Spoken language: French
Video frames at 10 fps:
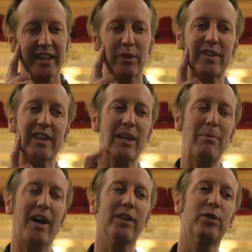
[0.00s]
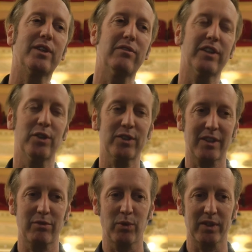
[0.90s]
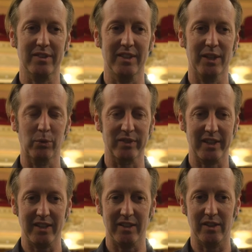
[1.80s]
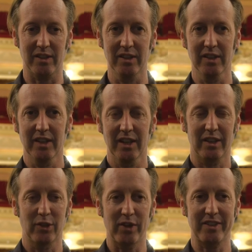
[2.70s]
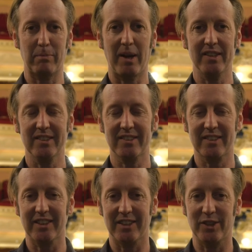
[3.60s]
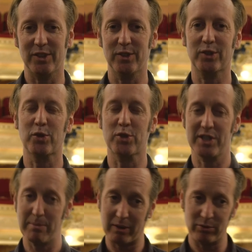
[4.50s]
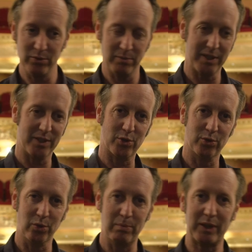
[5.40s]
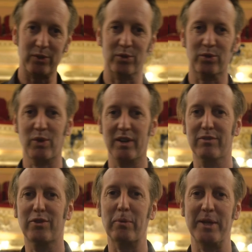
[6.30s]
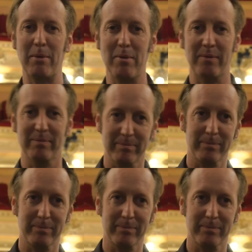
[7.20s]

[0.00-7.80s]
Et aussi les camarades de Invaders qui font un ciné-concert dans l'espace, que je n'ai pas vu, mais je ne doute pas que ce soit formidable.